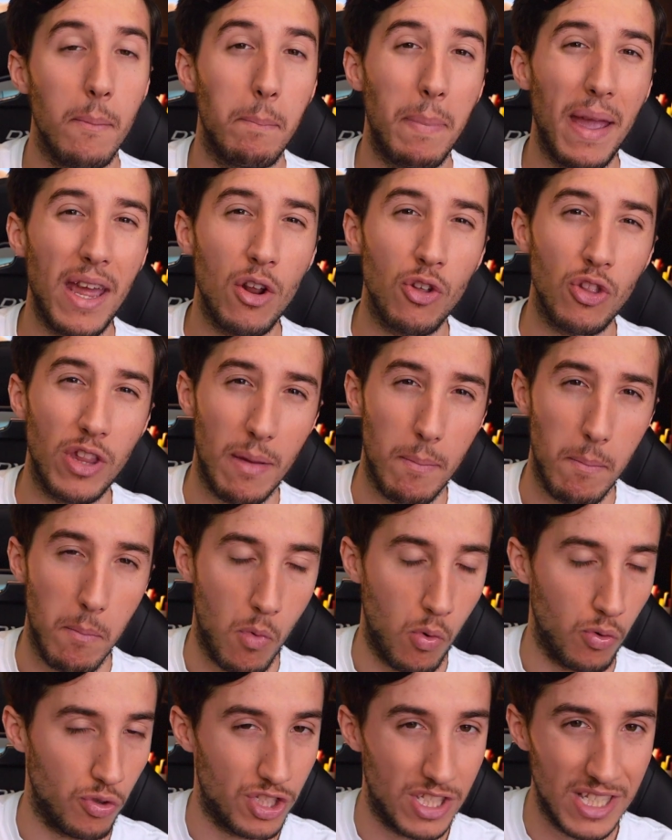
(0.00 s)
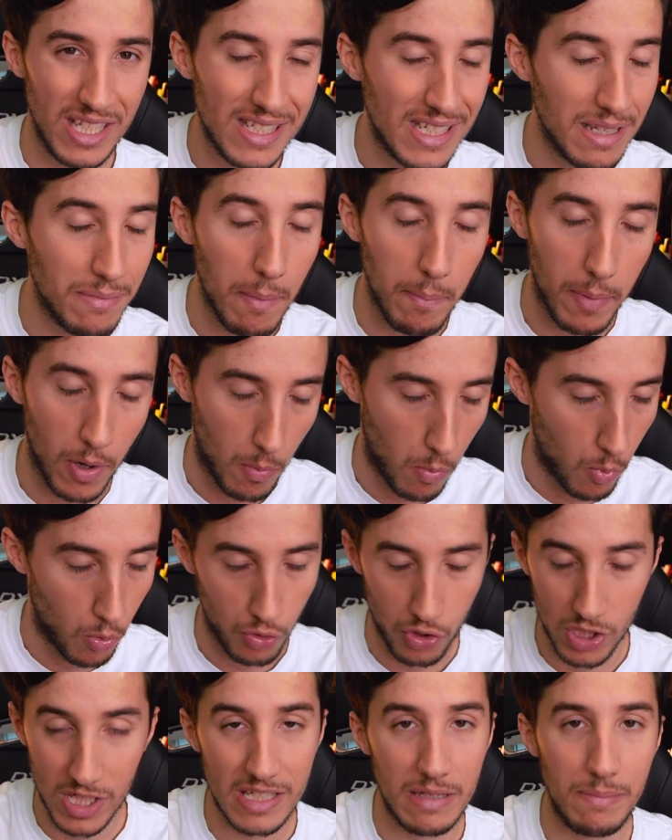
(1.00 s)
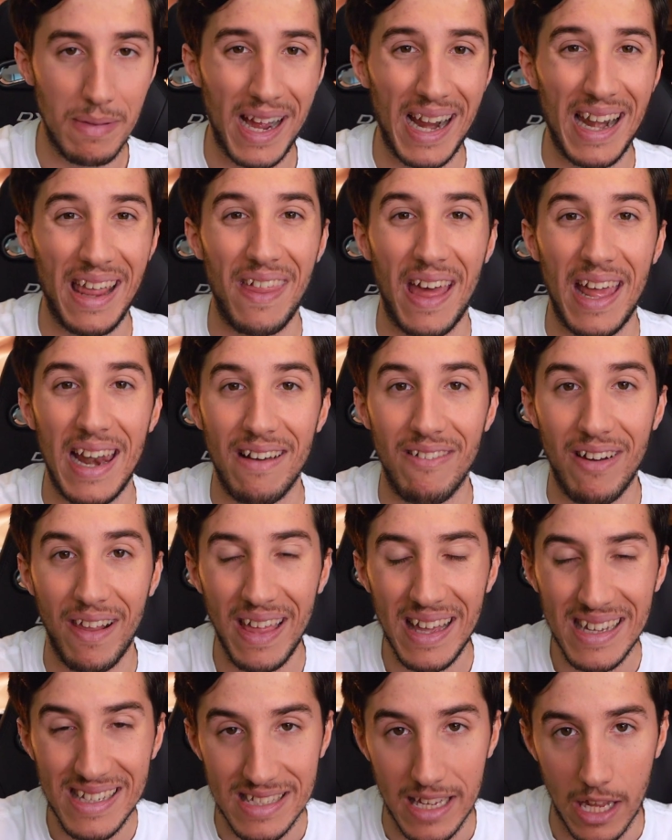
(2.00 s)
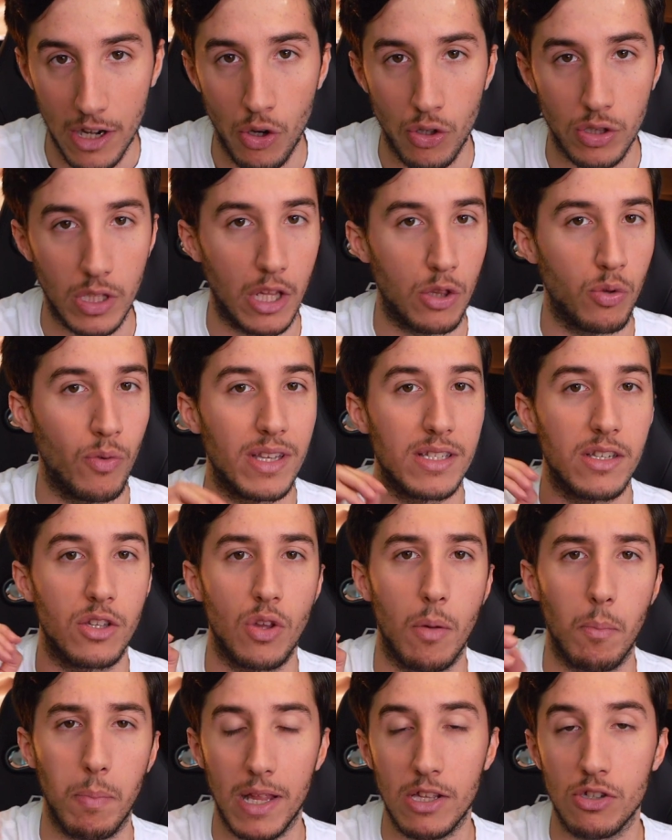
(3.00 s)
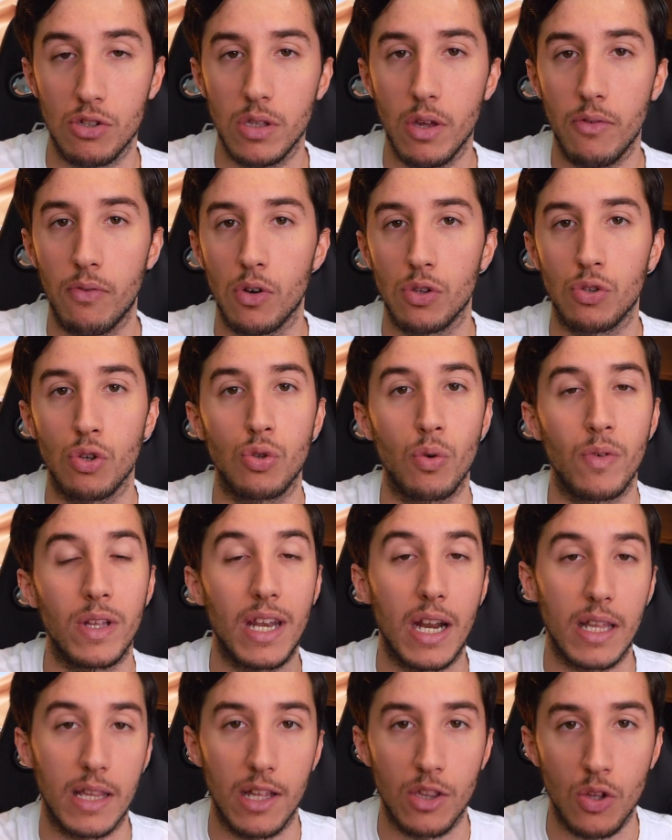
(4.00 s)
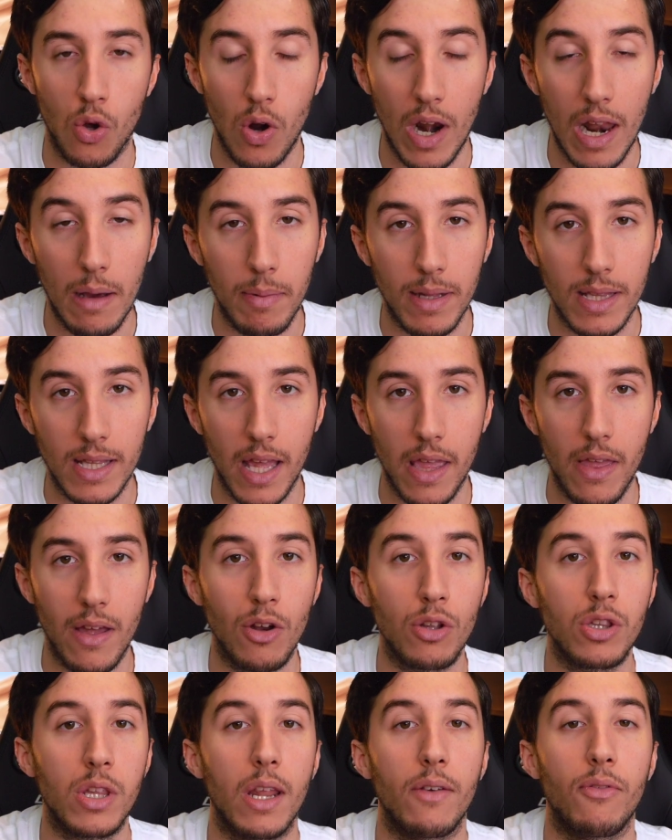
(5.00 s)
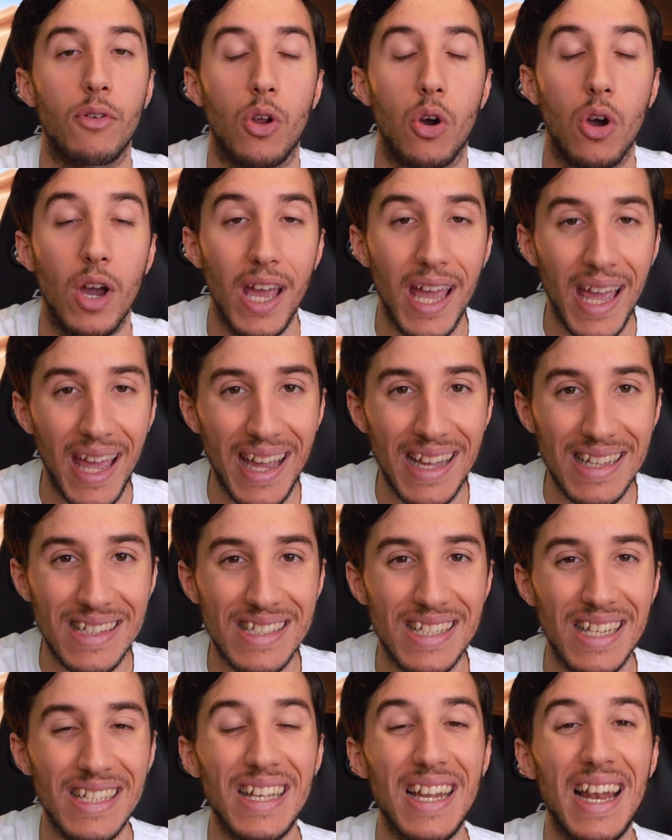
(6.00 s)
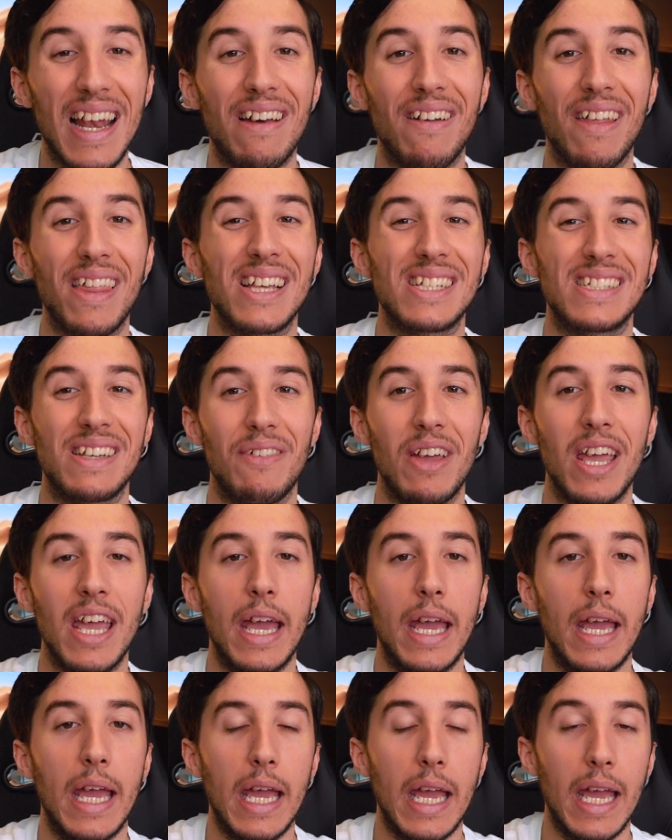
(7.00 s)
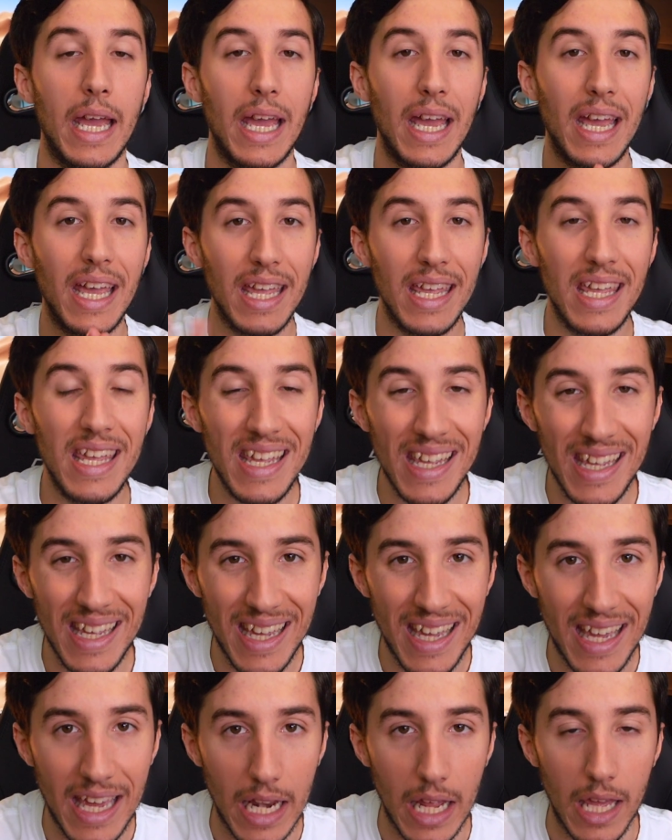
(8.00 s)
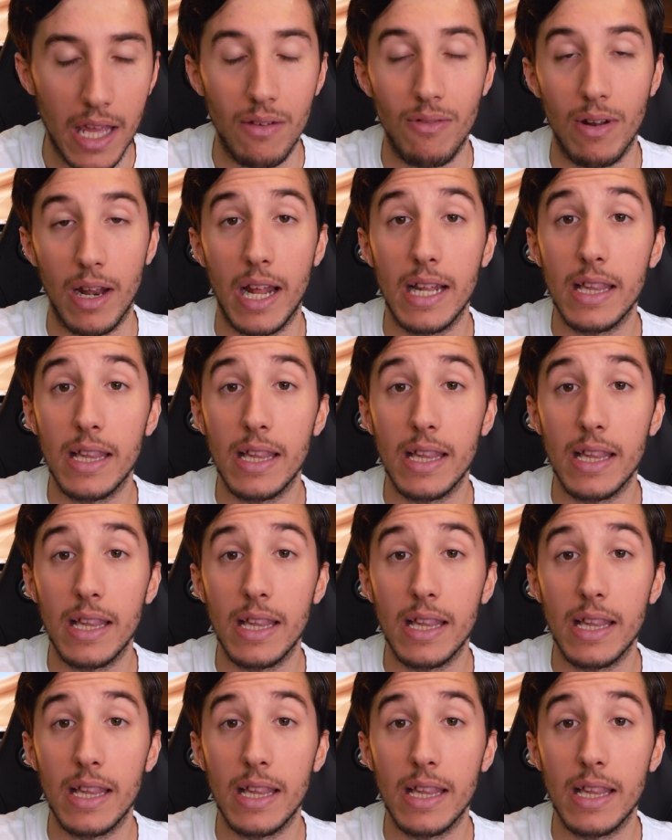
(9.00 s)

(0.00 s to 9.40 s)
pero de muchísima, pero muchísima calidad. Y la verdad se nota. Estuve haciendo ampliación de fotos, estuve trasteando con la pantalla de los teléfonos, etc. Y la verdad se ve increíble.